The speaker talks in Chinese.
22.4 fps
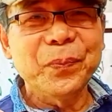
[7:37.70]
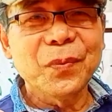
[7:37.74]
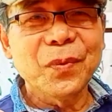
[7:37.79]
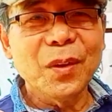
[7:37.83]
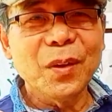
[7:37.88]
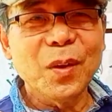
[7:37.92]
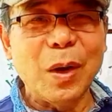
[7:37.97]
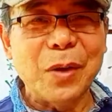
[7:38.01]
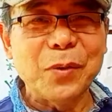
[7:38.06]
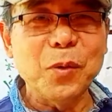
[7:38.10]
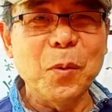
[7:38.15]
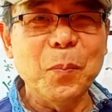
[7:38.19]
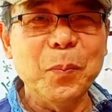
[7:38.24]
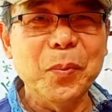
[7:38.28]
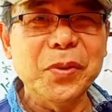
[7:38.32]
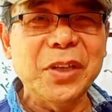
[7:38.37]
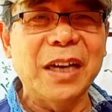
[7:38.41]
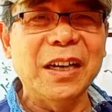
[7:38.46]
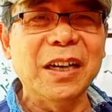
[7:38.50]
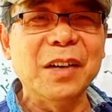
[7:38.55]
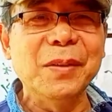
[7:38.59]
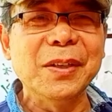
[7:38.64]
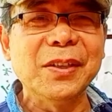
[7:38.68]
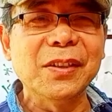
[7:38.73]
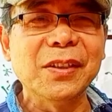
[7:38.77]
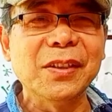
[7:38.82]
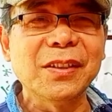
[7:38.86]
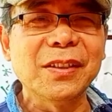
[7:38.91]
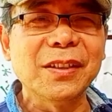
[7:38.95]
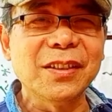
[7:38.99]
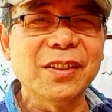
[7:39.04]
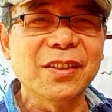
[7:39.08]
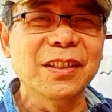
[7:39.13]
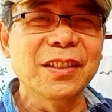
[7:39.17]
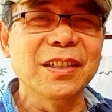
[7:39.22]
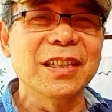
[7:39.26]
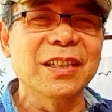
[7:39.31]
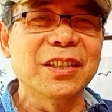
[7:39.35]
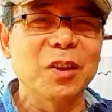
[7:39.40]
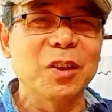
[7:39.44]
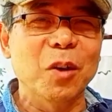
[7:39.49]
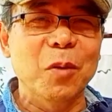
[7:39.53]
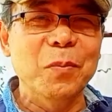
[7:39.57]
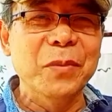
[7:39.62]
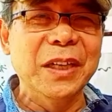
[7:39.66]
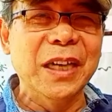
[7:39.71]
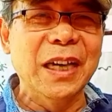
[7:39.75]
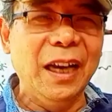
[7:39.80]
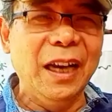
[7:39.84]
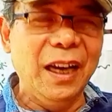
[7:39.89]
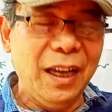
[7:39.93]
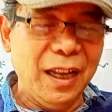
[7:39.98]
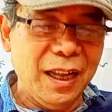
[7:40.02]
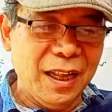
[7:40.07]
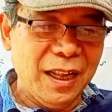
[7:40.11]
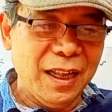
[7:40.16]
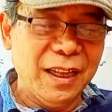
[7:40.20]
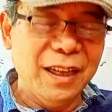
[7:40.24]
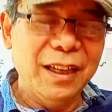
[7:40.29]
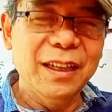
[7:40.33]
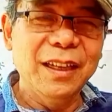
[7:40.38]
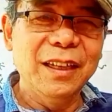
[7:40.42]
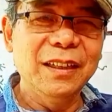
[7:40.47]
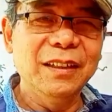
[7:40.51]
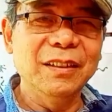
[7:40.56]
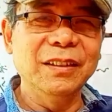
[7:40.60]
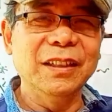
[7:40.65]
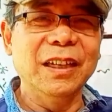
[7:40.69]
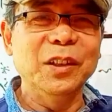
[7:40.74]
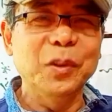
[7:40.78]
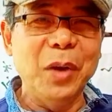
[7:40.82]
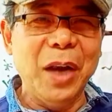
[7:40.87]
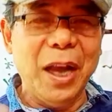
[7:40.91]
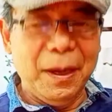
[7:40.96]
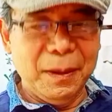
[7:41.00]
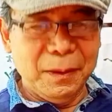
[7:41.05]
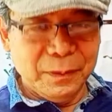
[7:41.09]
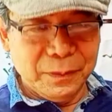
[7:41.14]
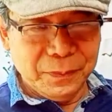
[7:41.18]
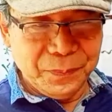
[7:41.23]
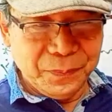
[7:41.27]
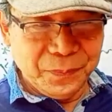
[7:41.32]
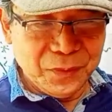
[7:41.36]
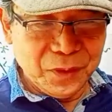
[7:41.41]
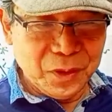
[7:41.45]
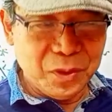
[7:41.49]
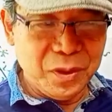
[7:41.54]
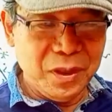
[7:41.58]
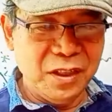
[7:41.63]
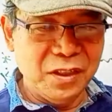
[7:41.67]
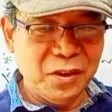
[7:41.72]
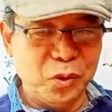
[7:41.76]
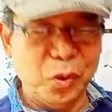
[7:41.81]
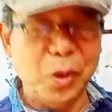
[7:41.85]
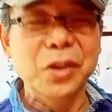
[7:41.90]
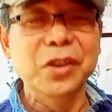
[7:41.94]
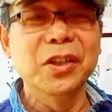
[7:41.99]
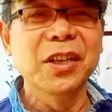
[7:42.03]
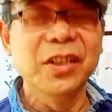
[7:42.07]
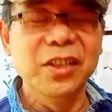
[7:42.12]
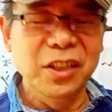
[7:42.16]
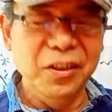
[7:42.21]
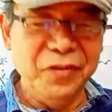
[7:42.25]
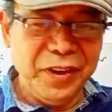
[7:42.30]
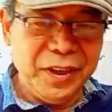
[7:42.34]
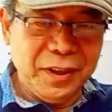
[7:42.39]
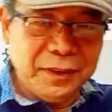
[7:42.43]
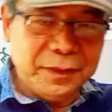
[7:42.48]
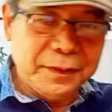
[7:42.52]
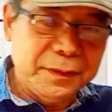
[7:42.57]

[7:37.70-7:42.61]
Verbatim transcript: 观众不想认为自己是农民的人都得罪了，所以群情激愤。